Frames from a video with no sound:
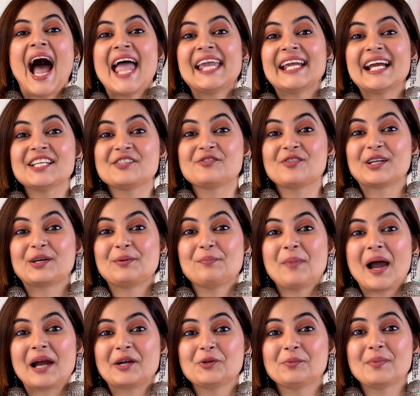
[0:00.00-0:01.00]
हाय गाइस वेलकम
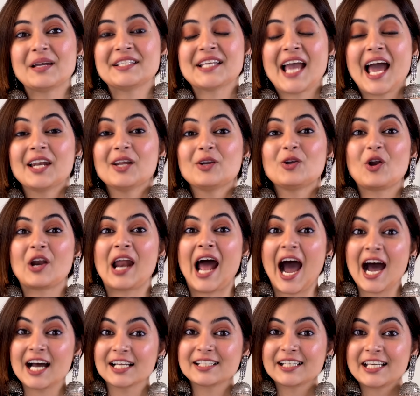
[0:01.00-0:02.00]
बैक टू माय चैनल और
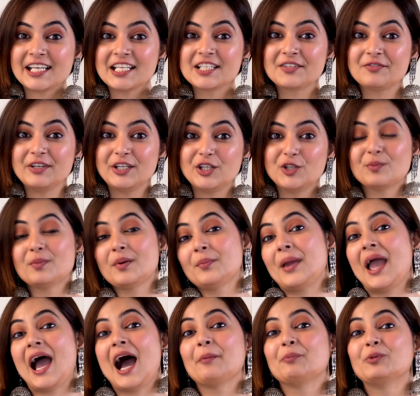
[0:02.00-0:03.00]
आज के इस वीडियो में
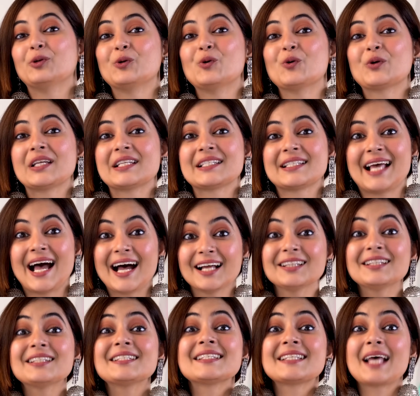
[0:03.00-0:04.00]
मैं आप लोगों के
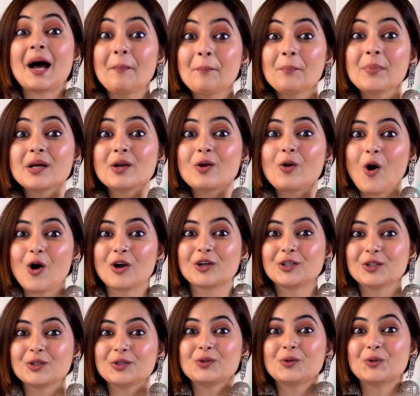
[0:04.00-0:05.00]
साथ समर
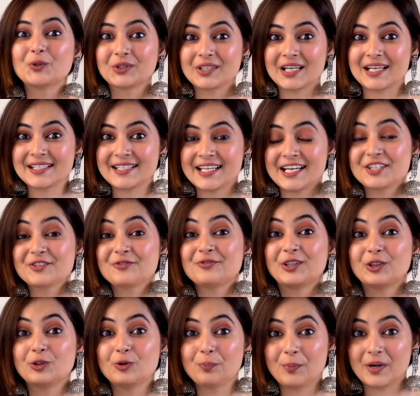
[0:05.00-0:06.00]
कॉटन कुर्ता सेट्स
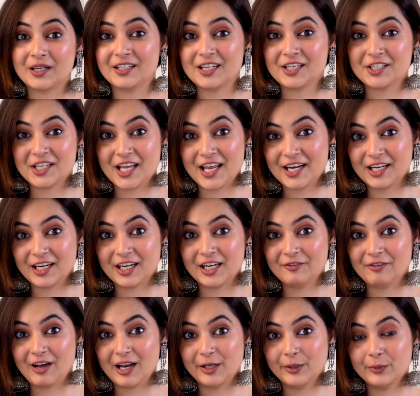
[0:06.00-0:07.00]
विद दुपट्टा शेयर करने
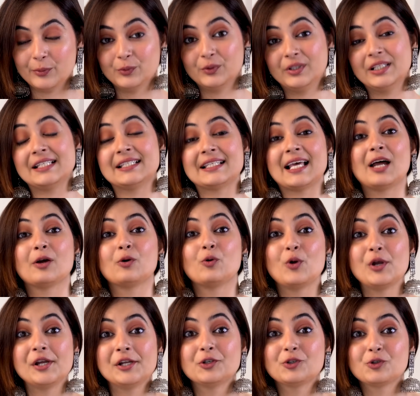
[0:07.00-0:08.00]
वाली हूँ दीज आर
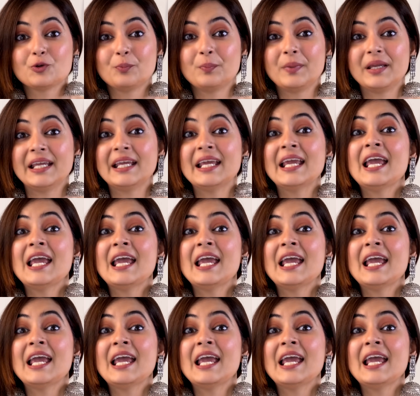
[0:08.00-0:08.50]
गोइंग टू बी